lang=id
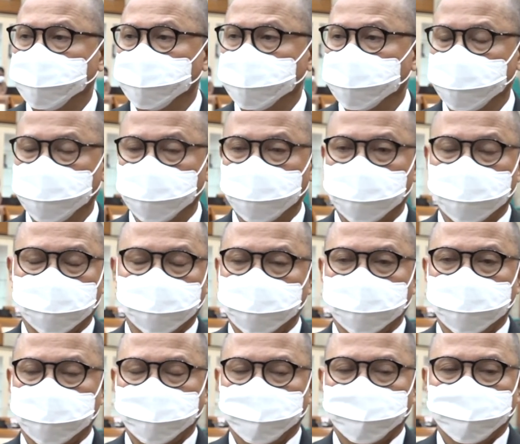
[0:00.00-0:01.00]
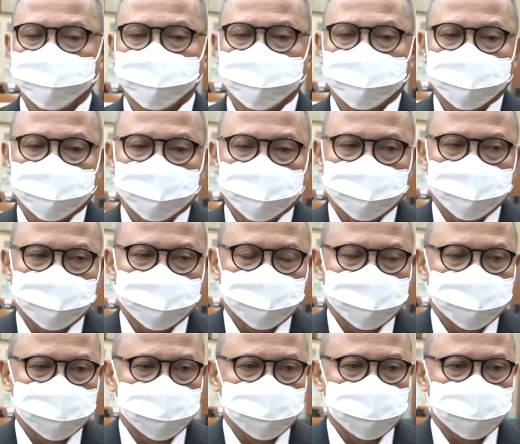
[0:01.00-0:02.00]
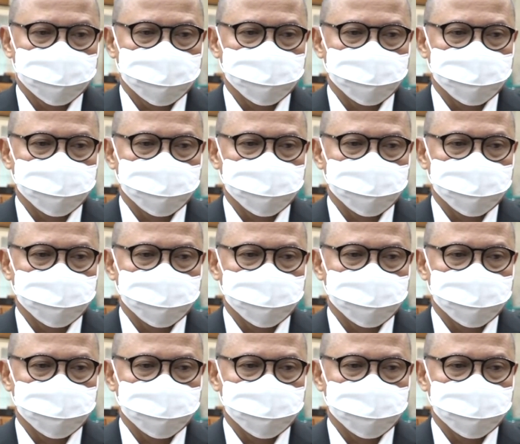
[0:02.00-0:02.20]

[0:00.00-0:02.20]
Jadi uh,